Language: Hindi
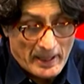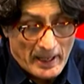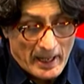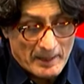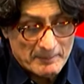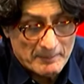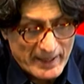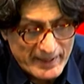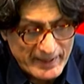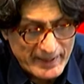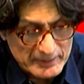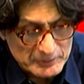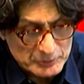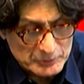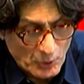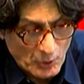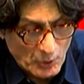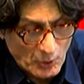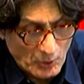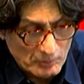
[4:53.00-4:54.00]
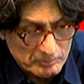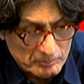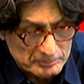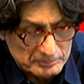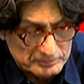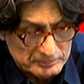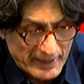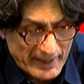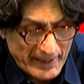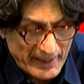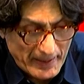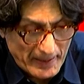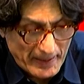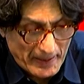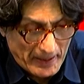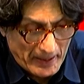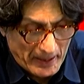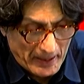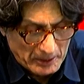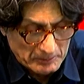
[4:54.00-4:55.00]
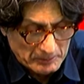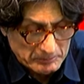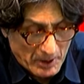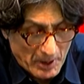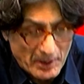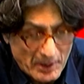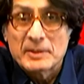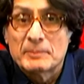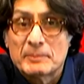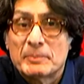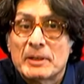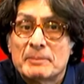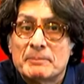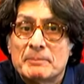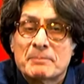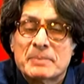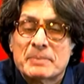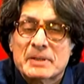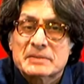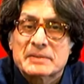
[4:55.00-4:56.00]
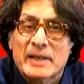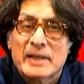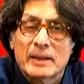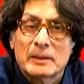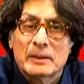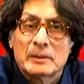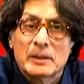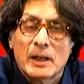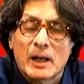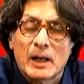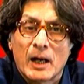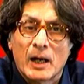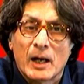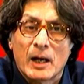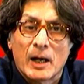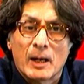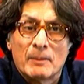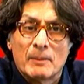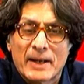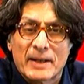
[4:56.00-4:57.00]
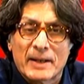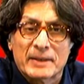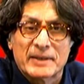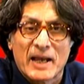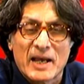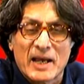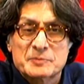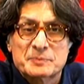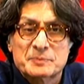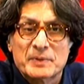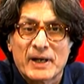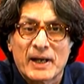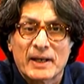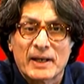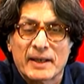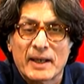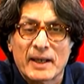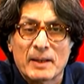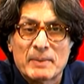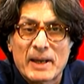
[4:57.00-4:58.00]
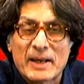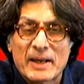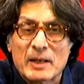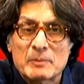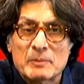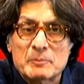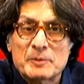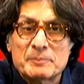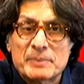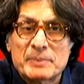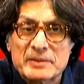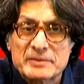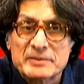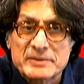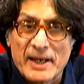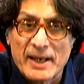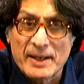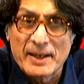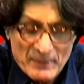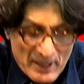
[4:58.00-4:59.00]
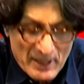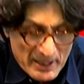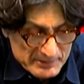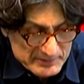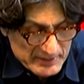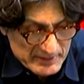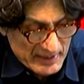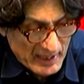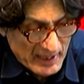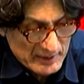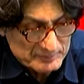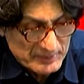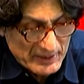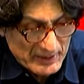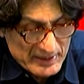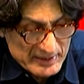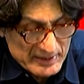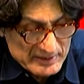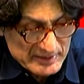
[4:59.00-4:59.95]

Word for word: हमारे दो बड़े ऑनरेबल मेंबर्स हैं हमारे डायस्परा के अमेरिका में बेस्ड हैं सजाद बरकी